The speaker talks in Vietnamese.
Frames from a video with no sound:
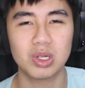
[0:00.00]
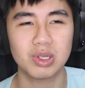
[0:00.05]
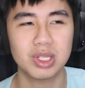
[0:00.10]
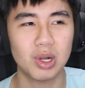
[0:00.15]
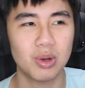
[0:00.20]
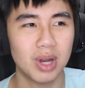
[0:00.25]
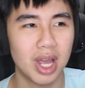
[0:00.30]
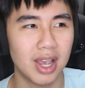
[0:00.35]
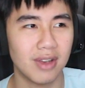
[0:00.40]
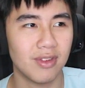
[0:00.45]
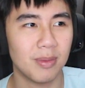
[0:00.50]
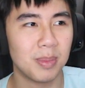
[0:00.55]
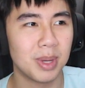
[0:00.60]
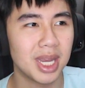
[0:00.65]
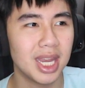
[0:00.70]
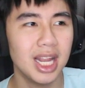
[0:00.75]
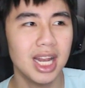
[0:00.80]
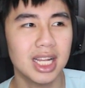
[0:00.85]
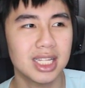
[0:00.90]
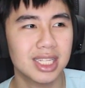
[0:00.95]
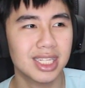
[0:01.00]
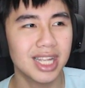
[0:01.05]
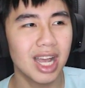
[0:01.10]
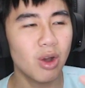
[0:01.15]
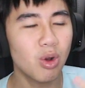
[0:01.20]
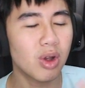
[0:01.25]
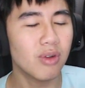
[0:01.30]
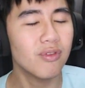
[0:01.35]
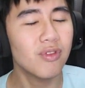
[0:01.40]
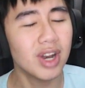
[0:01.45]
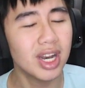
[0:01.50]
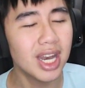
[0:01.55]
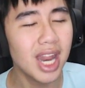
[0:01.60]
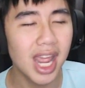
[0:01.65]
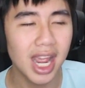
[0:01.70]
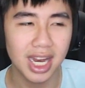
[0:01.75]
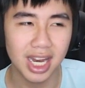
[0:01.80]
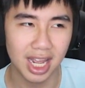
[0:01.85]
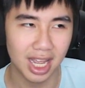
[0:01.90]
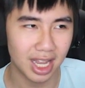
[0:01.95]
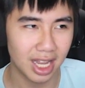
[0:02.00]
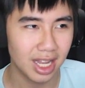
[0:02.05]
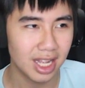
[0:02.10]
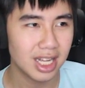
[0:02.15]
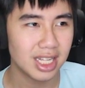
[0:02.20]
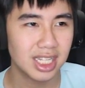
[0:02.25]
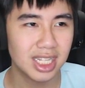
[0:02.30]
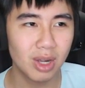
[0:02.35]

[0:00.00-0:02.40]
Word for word: sống sau này và mình nghĩ là sau cái vấn đề này